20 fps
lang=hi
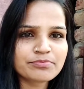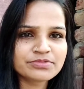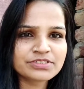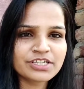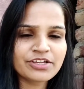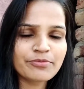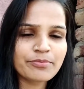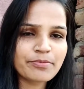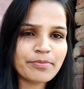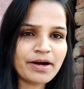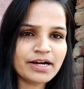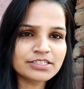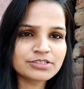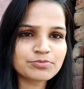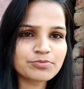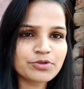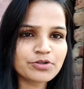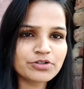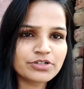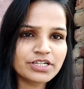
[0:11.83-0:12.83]
सिर्फ पांच
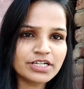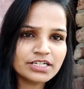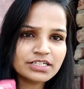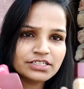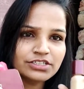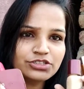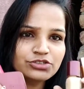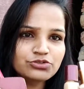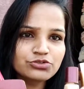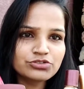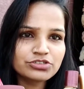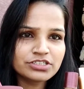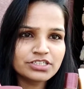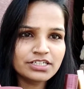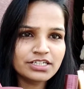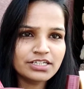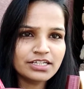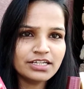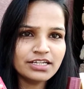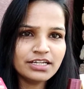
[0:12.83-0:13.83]
प्रोडक्ट यूज़
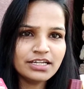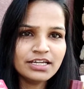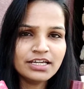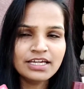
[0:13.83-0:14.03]
करके